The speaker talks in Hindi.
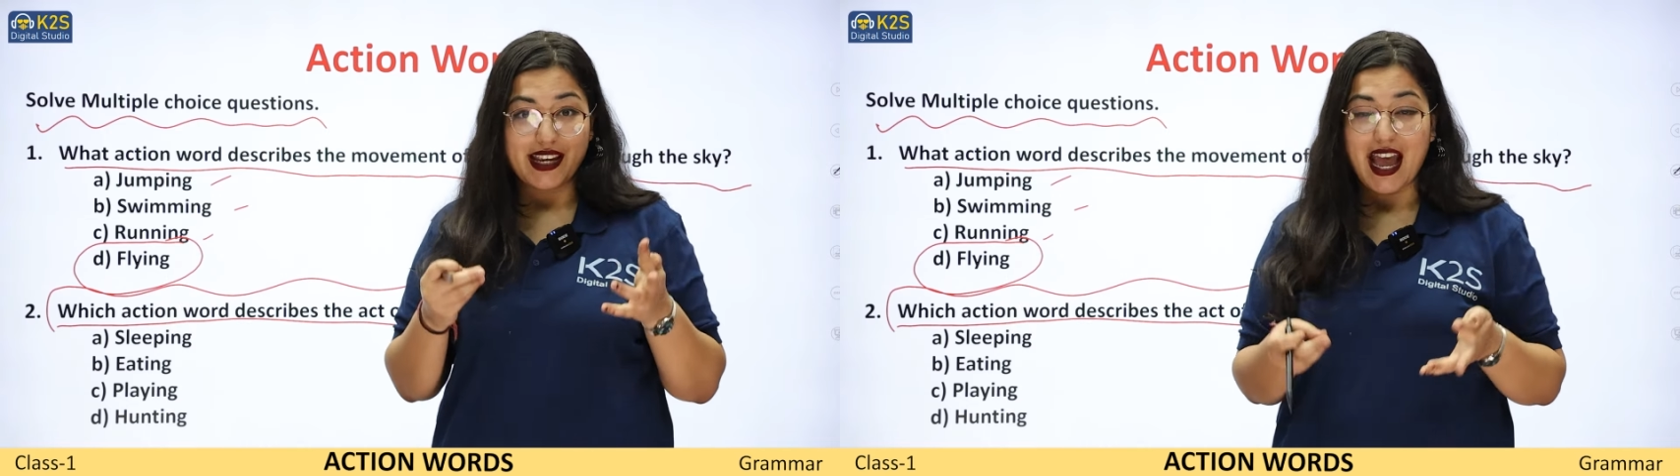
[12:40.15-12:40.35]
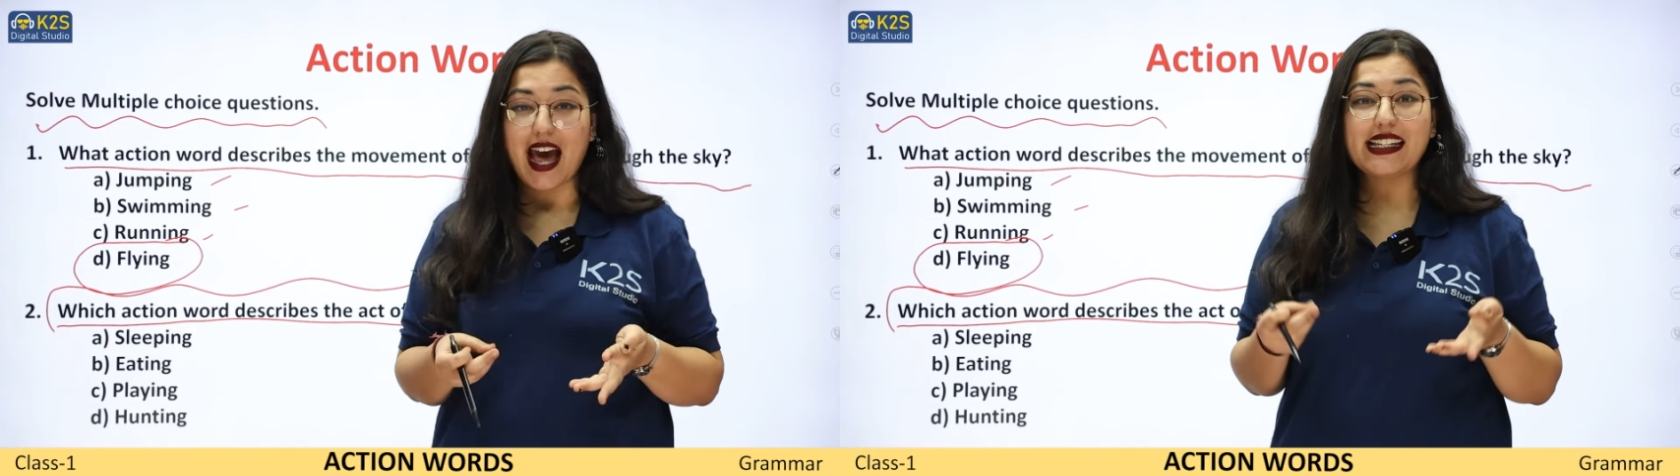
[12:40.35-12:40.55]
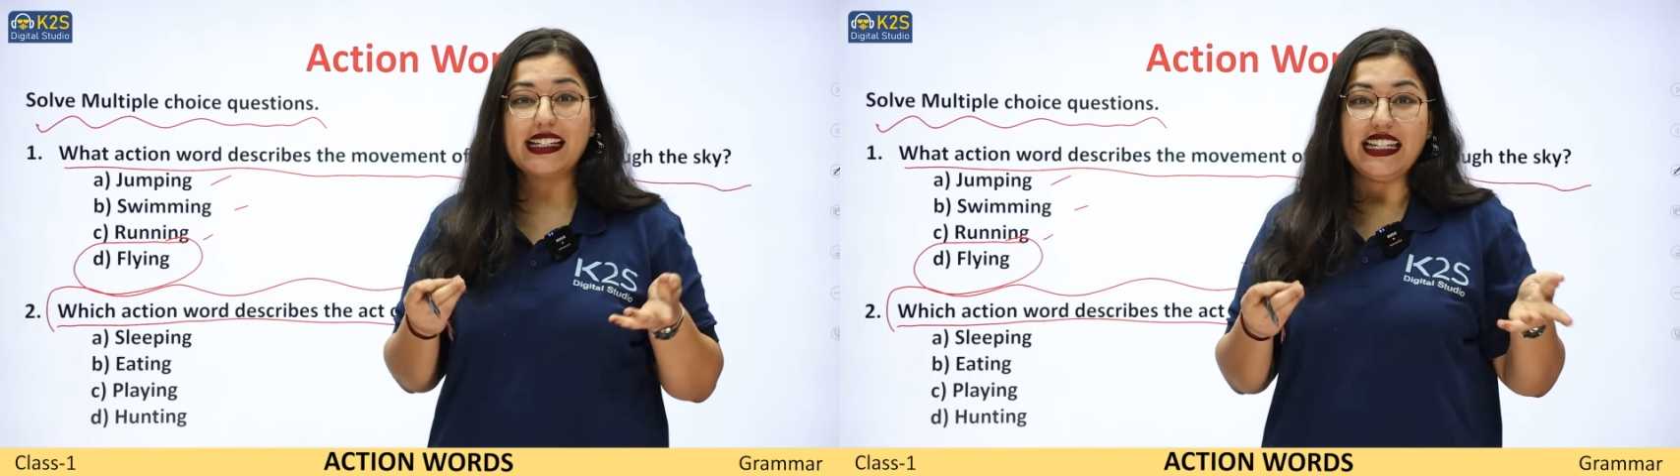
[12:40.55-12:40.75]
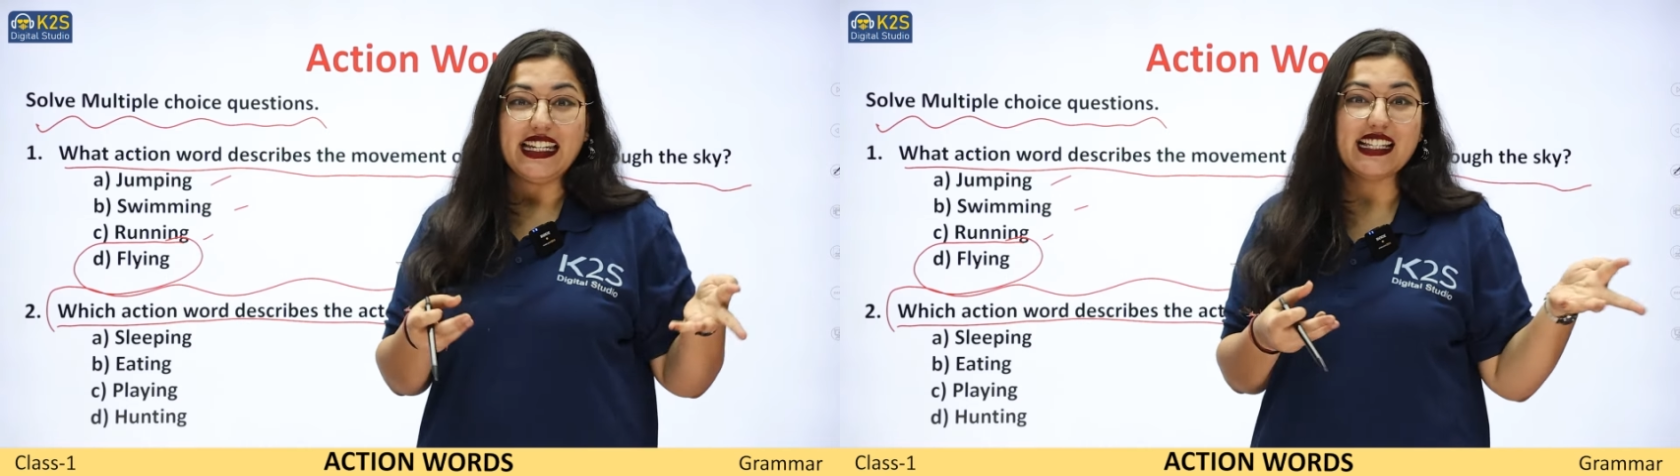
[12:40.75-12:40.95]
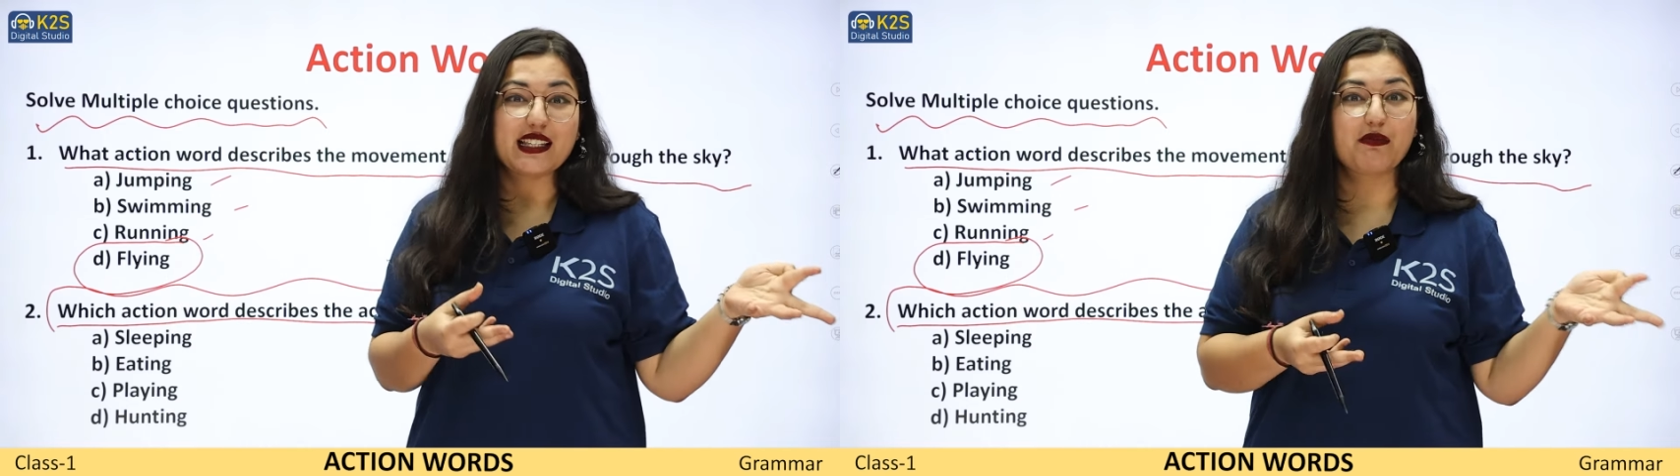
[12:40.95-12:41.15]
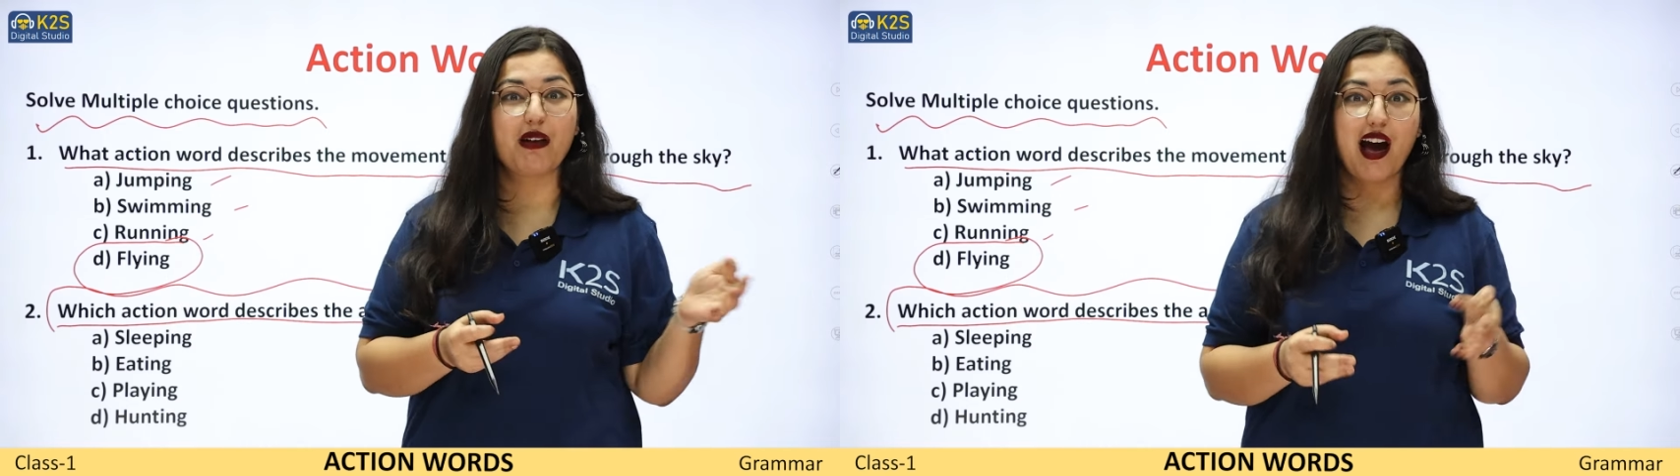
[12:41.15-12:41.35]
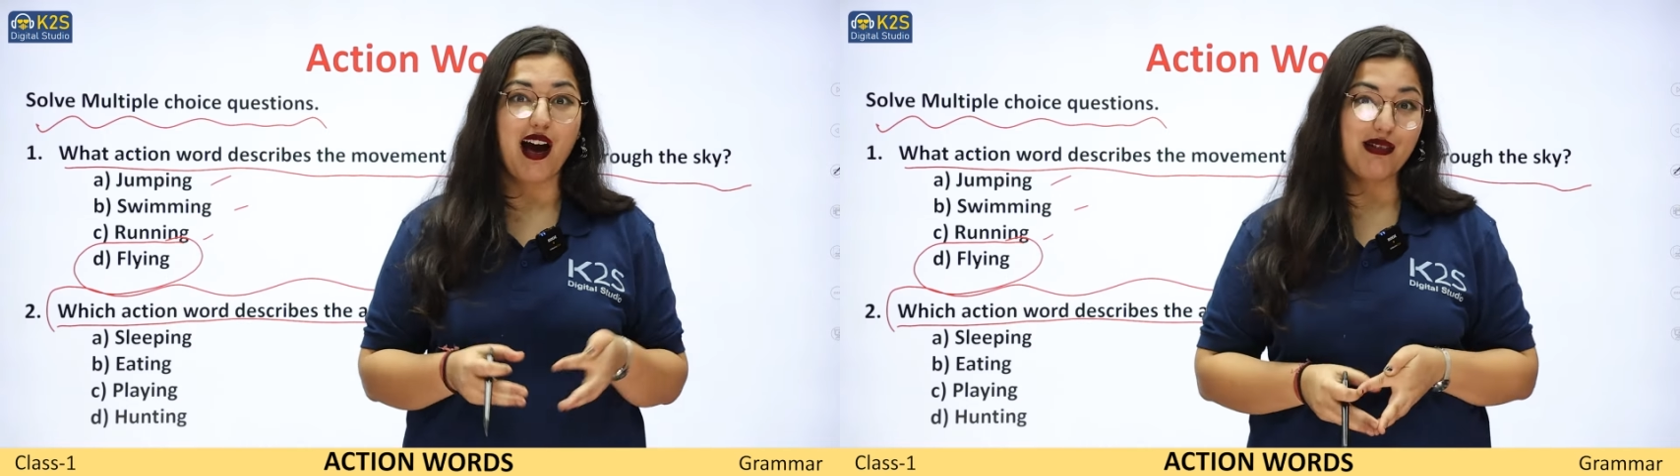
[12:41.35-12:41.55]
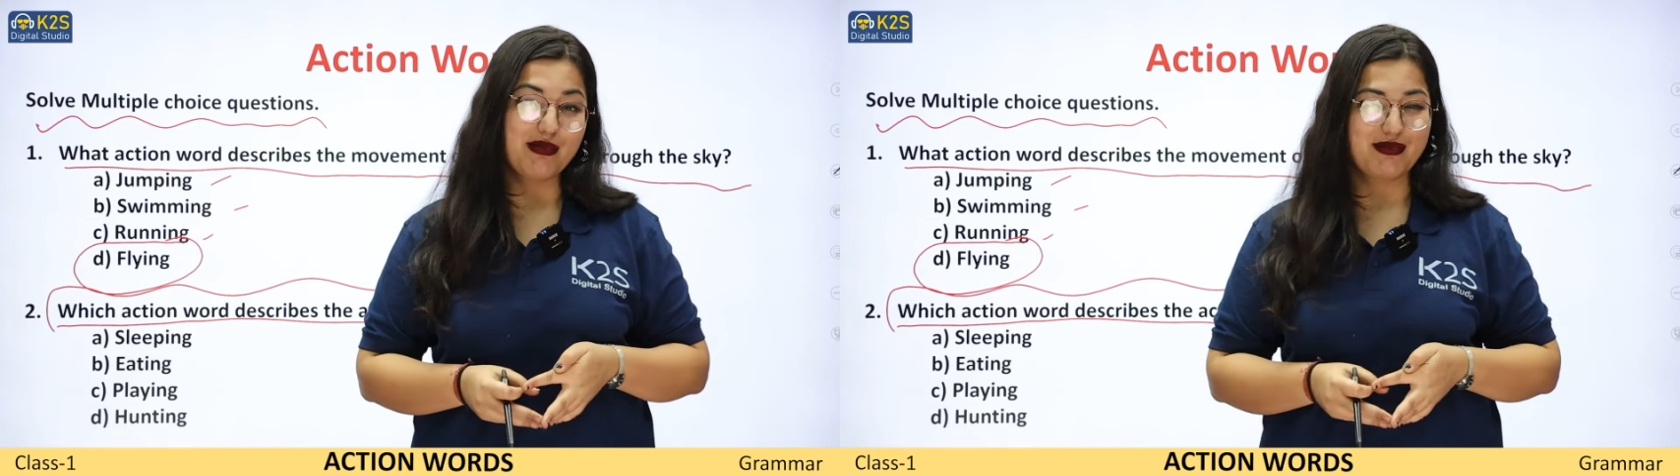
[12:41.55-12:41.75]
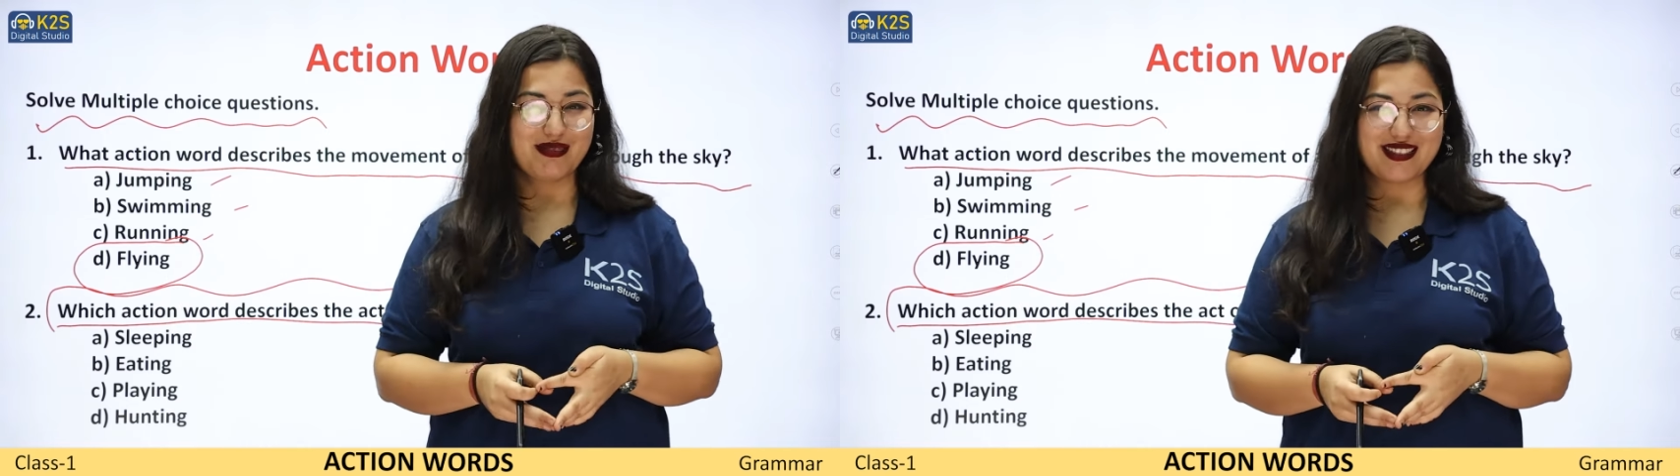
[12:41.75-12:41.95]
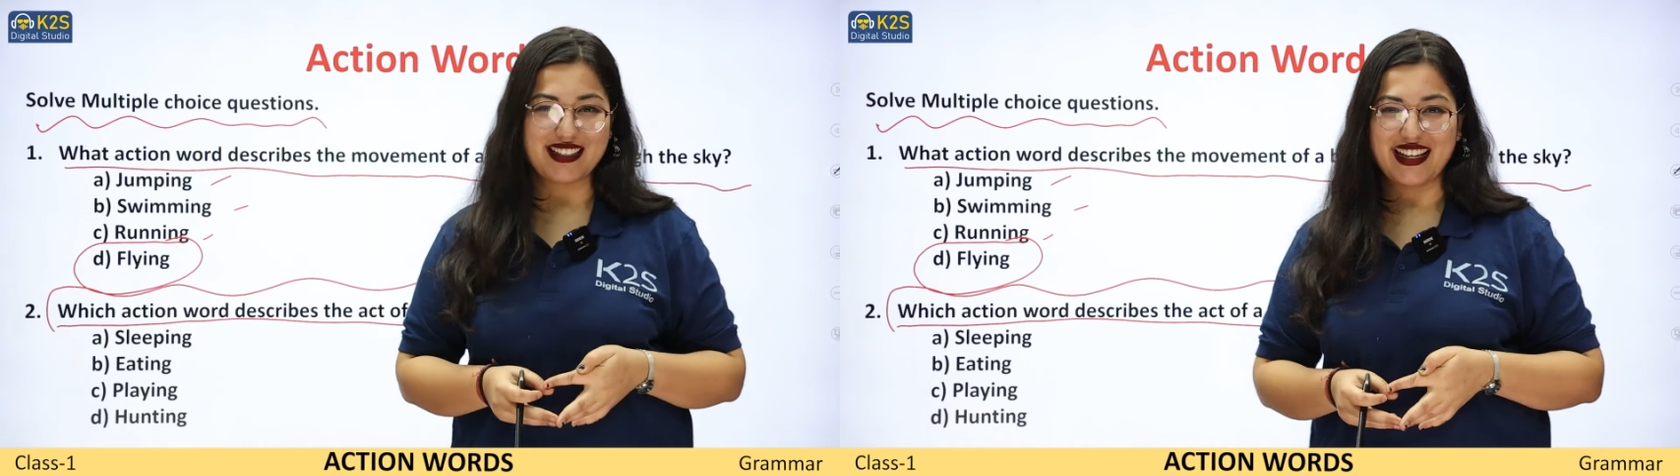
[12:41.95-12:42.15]
कैट ईट्स
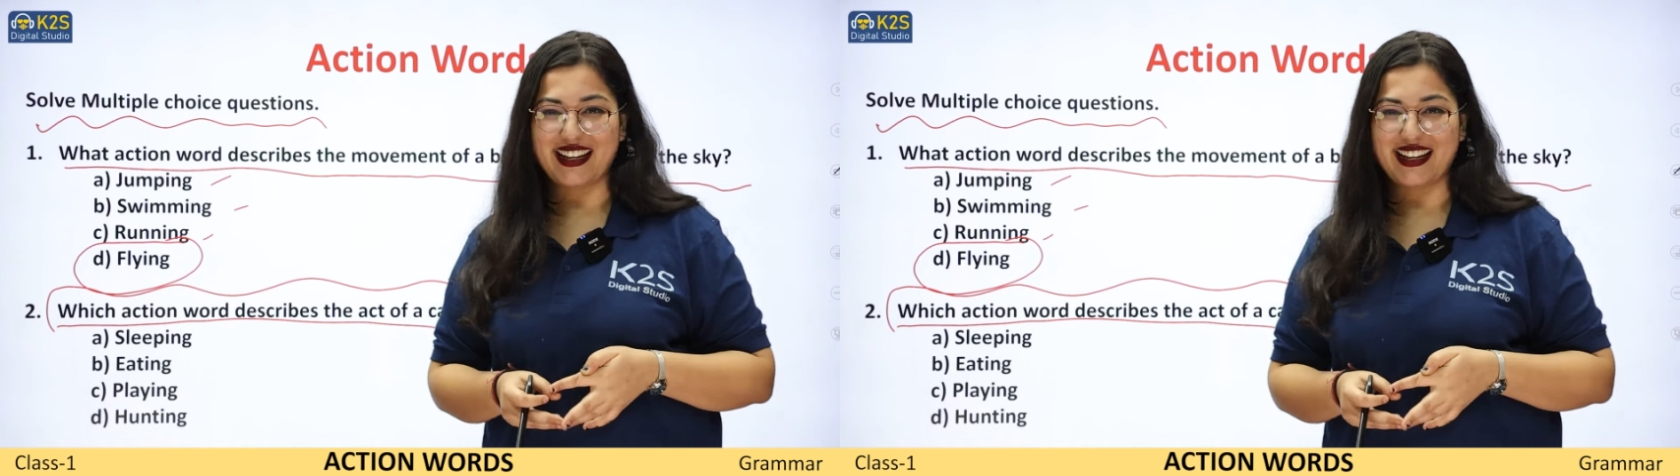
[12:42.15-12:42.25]
माउस